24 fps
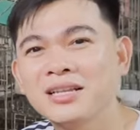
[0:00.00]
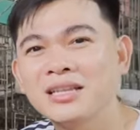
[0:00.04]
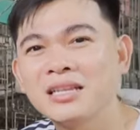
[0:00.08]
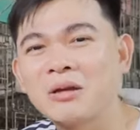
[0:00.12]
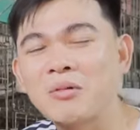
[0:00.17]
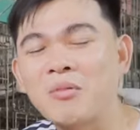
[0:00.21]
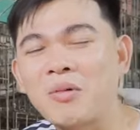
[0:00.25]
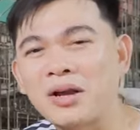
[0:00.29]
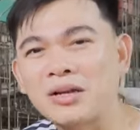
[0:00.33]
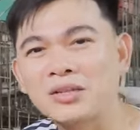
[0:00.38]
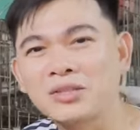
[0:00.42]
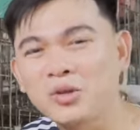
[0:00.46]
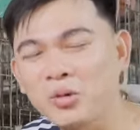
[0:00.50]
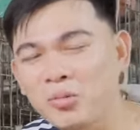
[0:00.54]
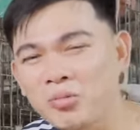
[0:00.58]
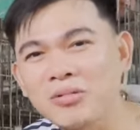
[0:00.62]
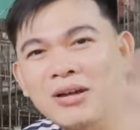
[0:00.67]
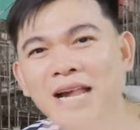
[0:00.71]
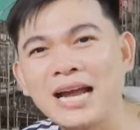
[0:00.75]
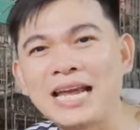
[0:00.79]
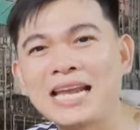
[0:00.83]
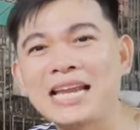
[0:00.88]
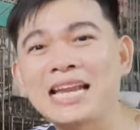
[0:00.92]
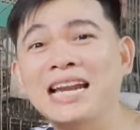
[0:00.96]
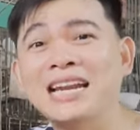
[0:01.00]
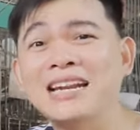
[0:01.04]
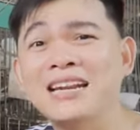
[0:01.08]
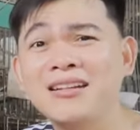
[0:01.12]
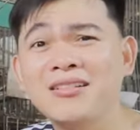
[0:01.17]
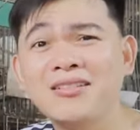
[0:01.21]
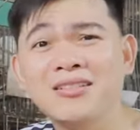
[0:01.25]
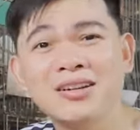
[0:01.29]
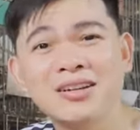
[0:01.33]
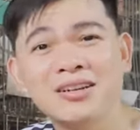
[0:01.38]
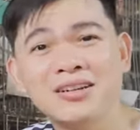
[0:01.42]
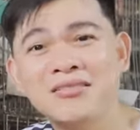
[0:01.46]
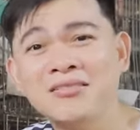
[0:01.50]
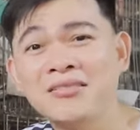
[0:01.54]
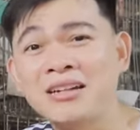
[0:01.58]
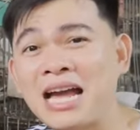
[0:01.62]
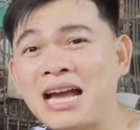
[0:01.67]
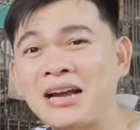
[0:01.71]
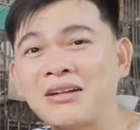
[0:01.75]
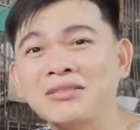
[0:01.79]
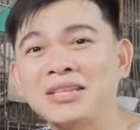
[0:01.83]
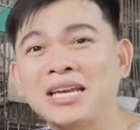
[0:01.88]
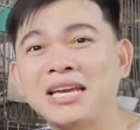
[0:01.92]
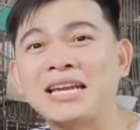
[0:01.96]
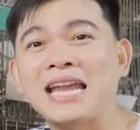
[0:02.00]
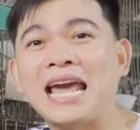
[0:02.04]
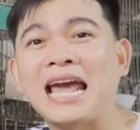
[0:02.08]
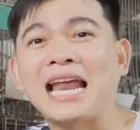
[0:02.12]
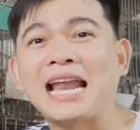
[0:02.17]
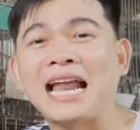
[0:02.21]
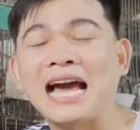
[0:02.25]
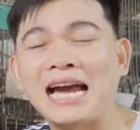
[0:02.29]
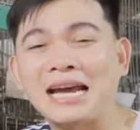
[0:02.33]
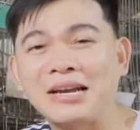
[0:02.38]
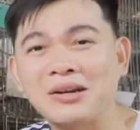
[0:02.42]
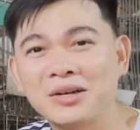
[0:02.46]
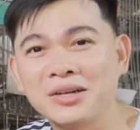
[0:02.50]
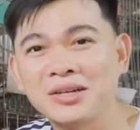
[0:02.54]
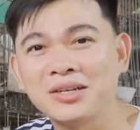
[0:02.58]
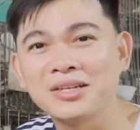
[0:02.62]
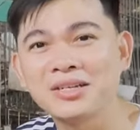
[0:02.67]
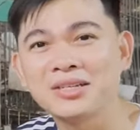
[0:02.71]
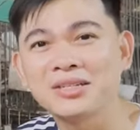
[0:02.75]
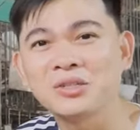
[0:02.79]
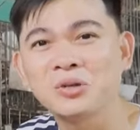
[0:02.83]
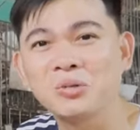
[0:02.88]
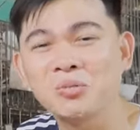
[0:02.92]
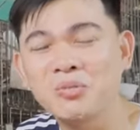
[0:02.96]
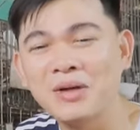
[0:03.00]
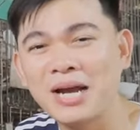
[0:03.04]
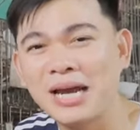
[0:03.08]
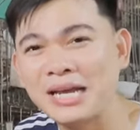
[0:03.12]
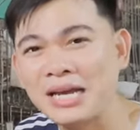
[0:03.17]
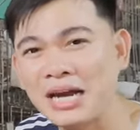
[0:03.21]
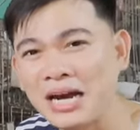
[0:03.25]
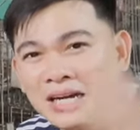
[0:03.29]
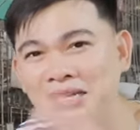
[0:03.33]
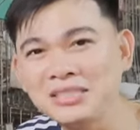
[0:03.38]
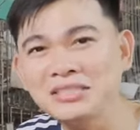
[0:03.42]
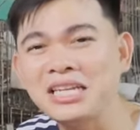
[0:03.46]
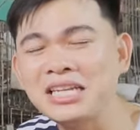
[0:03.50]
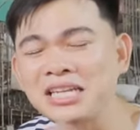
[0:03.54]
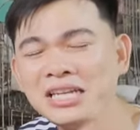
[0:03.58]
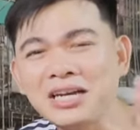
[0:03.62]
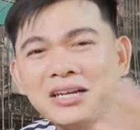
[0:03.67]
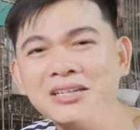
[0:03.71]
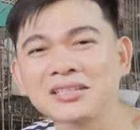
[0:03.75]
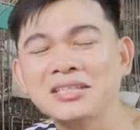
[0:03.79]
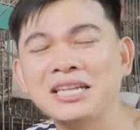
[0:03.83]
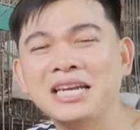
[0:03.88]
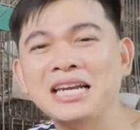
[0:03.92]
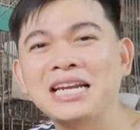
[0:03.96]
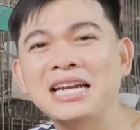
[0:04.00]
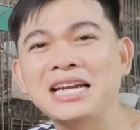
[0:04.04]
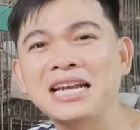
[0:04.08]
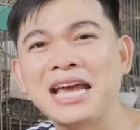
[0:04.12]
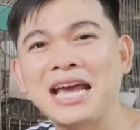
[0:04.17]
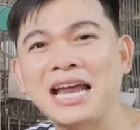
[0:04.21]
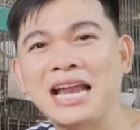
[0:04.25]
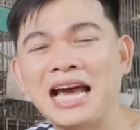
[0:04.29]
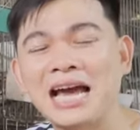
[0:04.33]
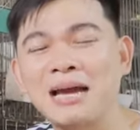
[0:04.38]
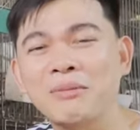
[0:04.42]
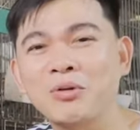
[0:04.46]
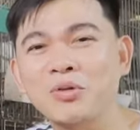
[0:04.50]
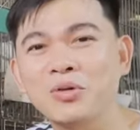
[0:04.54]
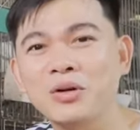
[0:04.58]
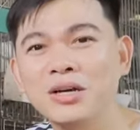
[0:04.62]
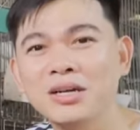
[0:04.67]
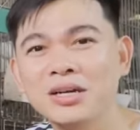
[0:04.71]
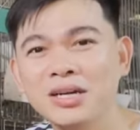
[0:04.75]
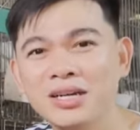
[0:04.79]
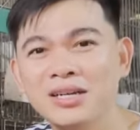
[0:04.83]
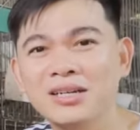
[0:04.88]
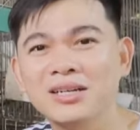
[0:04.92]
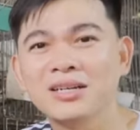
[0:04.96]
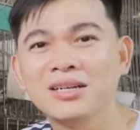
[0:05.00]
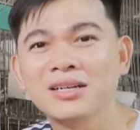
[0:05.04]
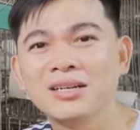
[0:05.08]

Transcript: Từ khoảng chục ngày là nó, nó đã có thể đẻ lại rồi, chục ngày hơn ít hơn tí là đẻ lại một lứa.